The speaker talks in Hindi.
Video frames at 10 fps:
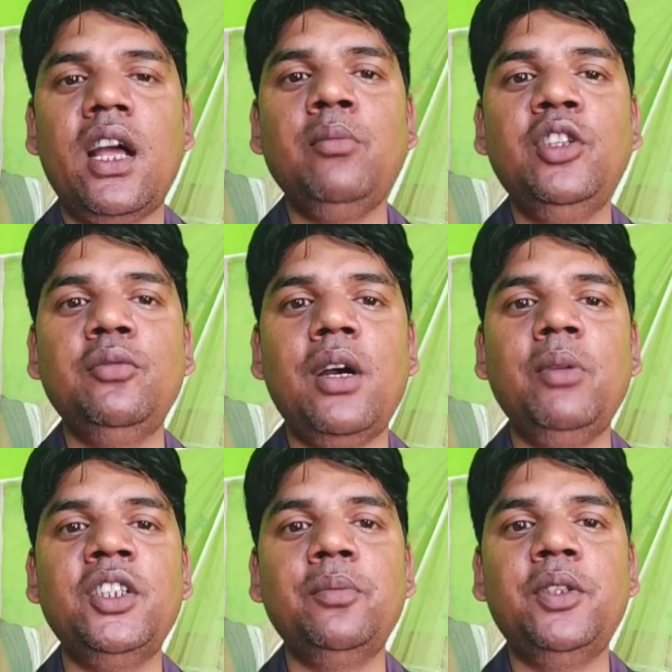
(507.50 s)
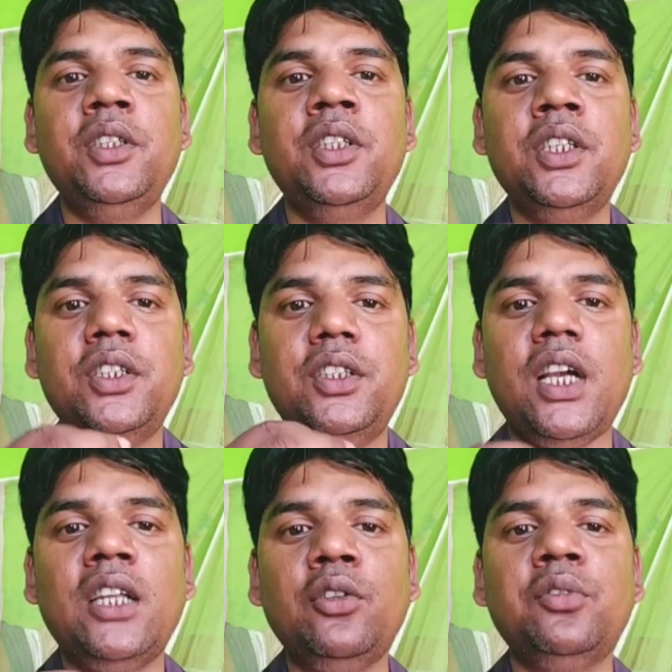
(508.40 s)
रामदेव बाबा जबकि
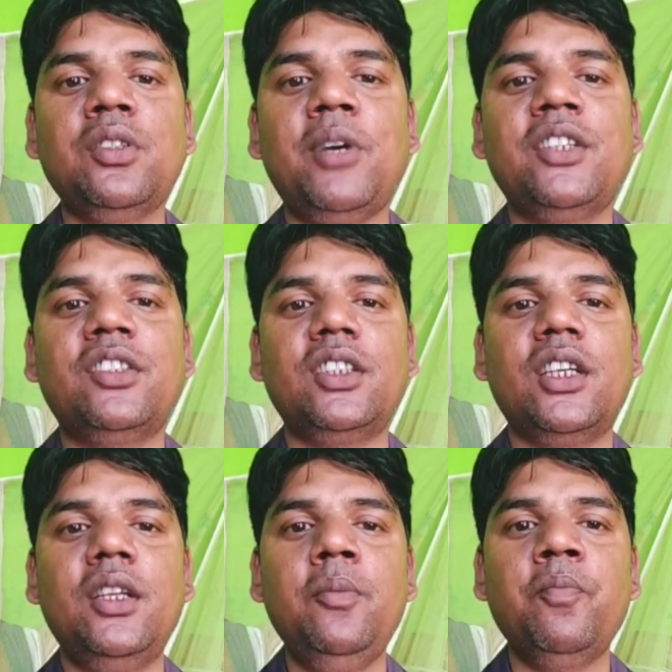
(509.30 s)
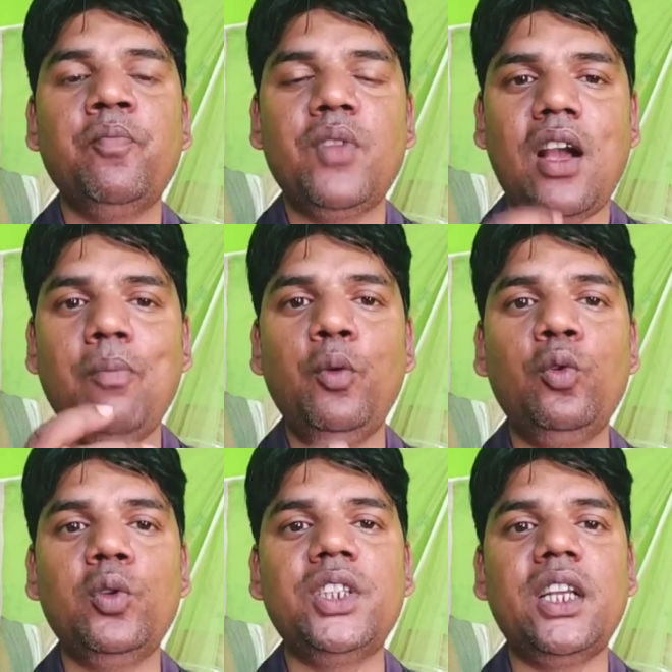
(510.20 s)
यादव समाज से हैं आप
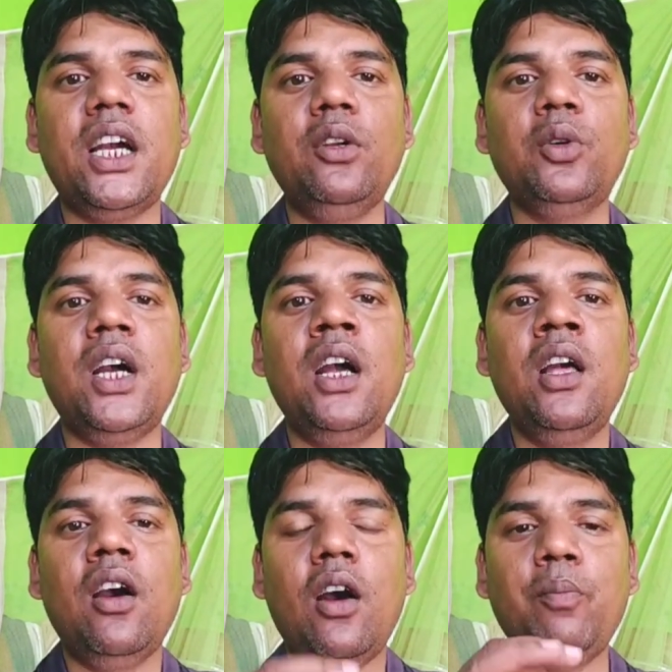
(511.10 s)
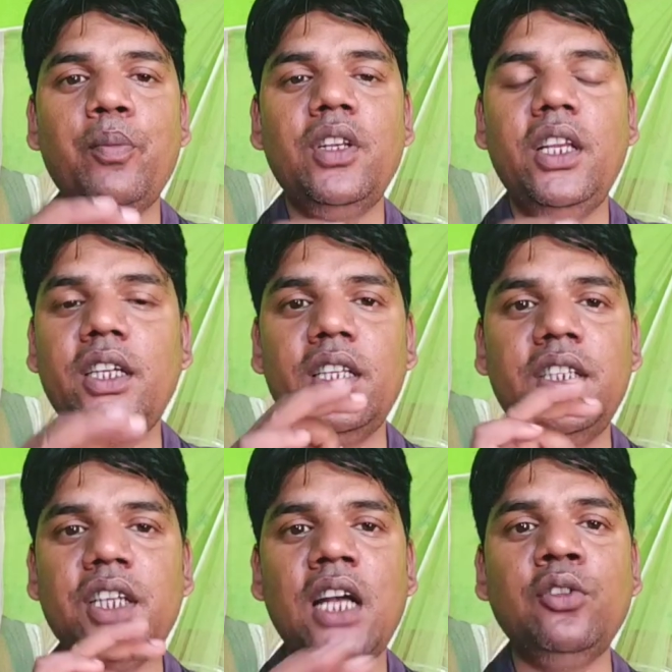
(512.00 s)
लोग को जानकारी होगा अपन
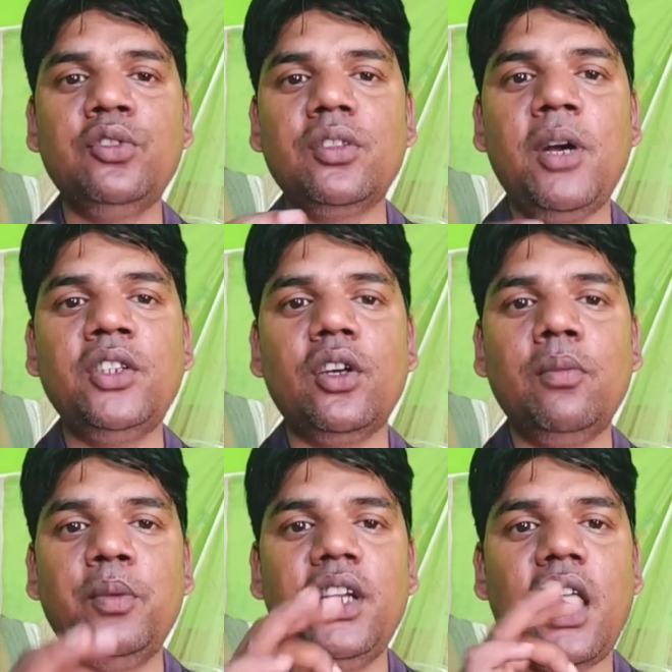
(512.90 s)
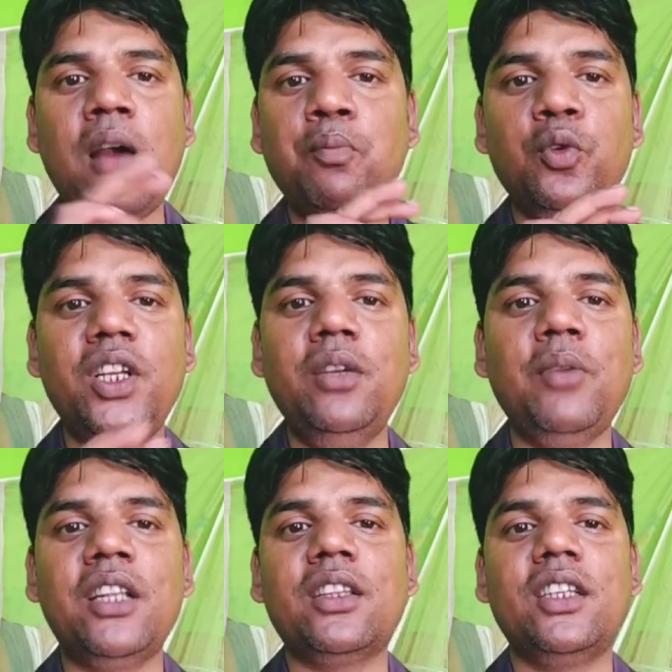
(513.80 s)
लेकिन यादव समाज अपने आप को नहीं
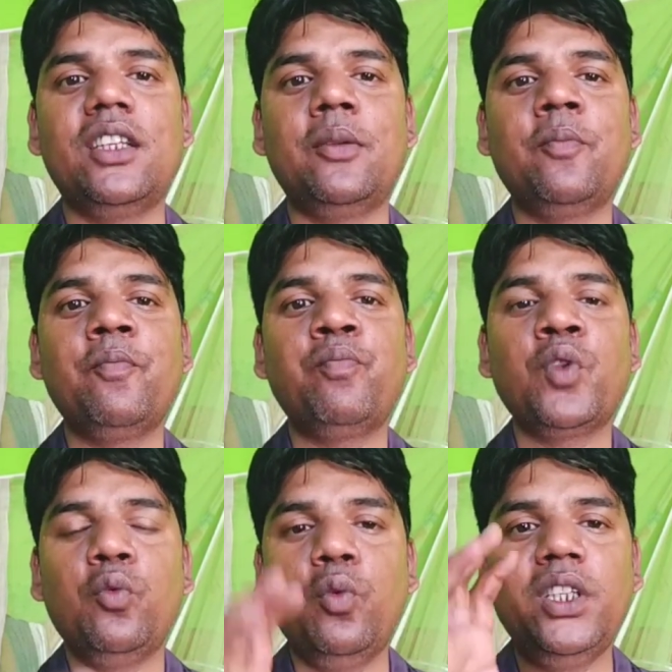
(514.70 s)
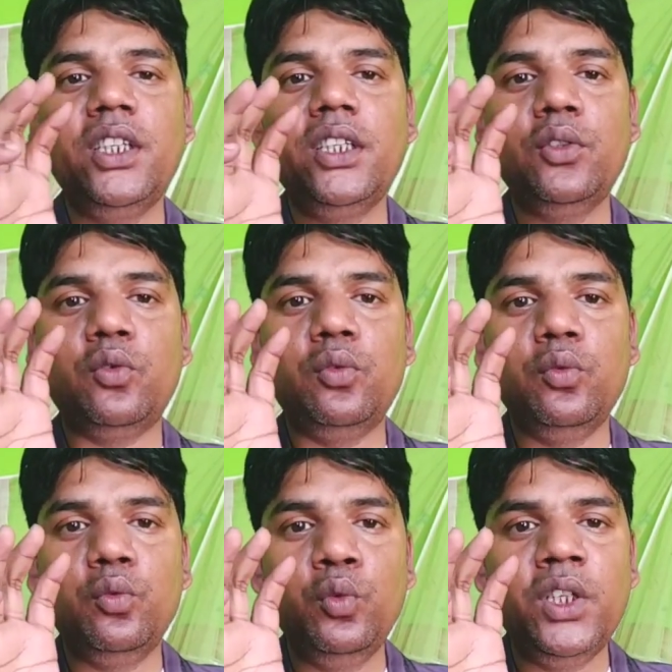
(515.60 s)
मानते हैं वह जो कि
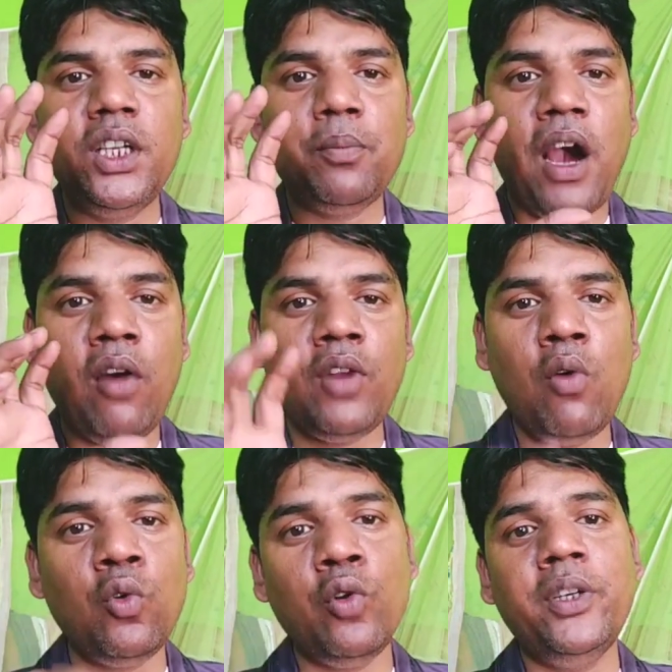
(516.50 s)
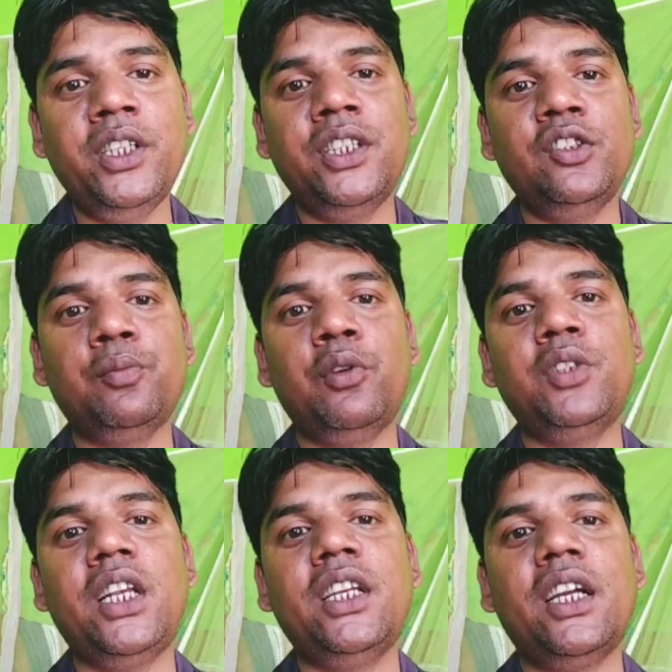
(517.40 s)
उनकी भावनाओं को भी ठेस
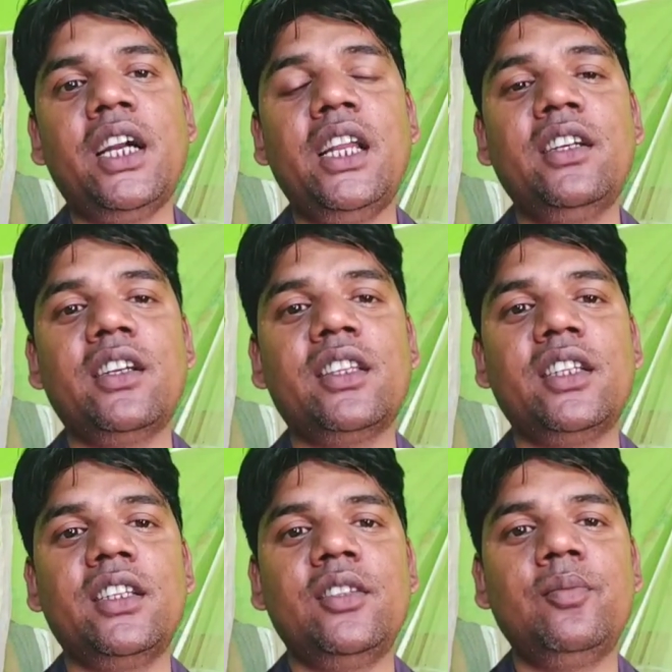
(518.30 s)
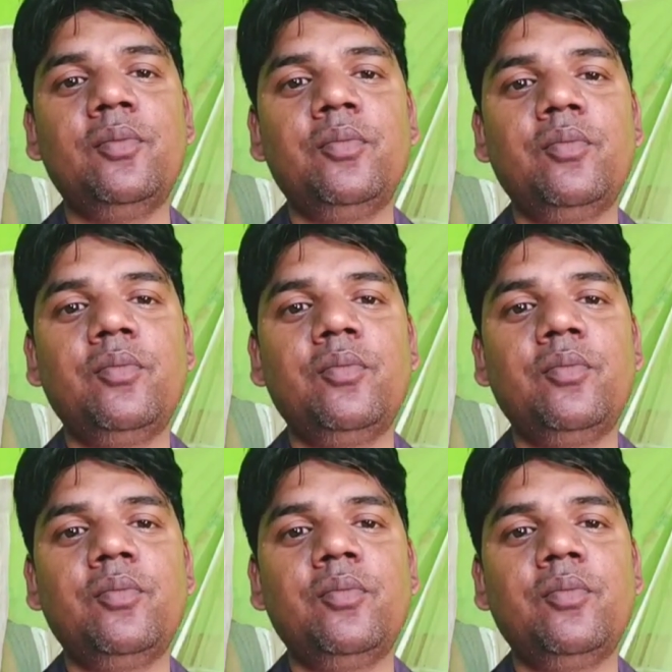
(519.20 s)
पहुंचाने का कार्य करते हैं